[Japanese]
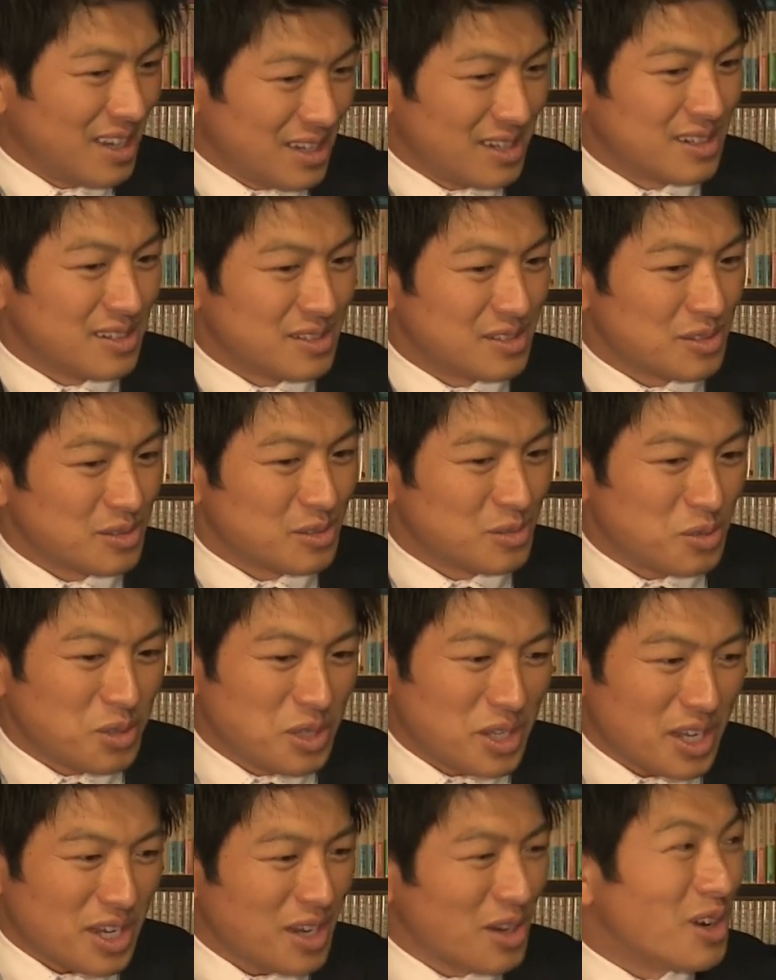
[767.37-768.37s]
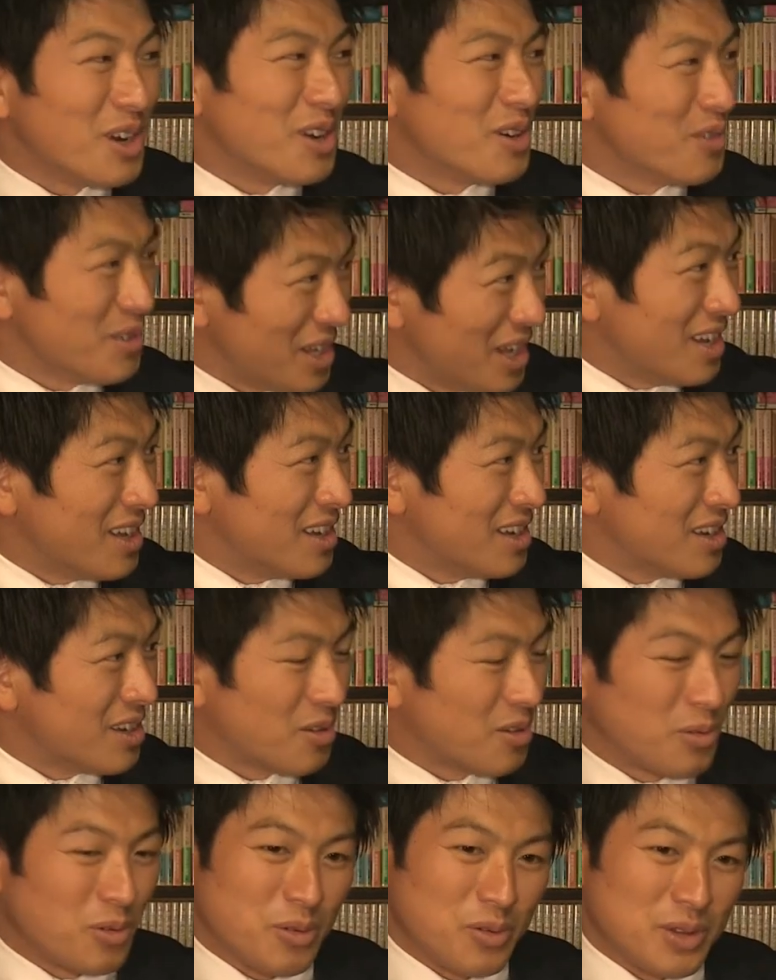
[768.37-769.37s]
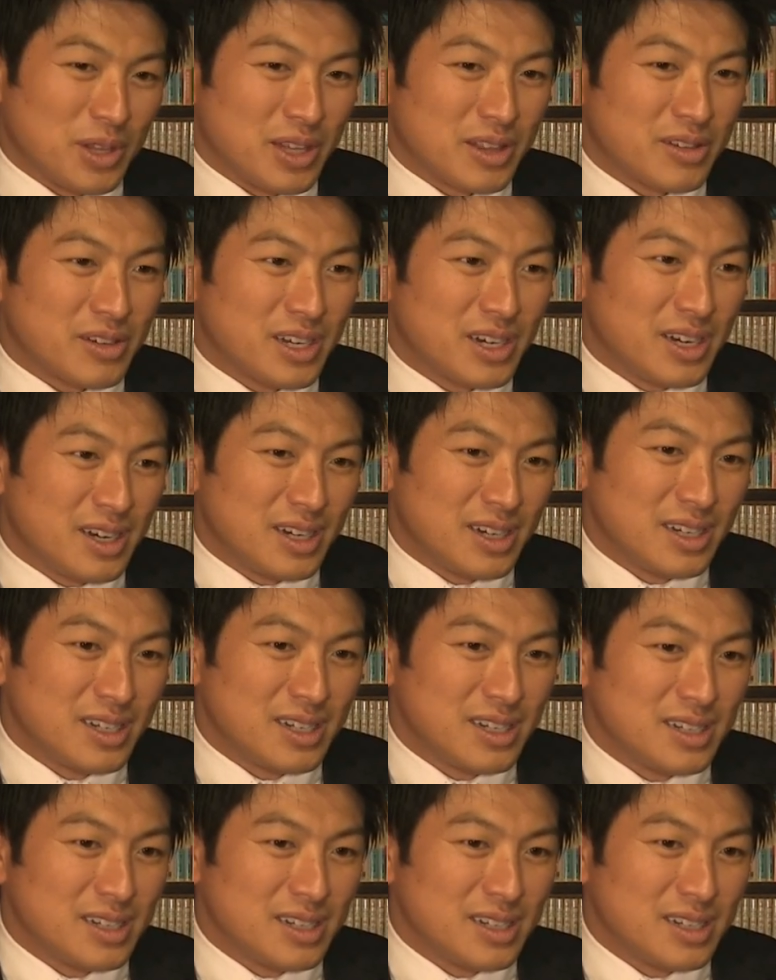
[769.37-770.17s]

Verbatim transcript: うんうん、それだけよりはねこうなんていうかな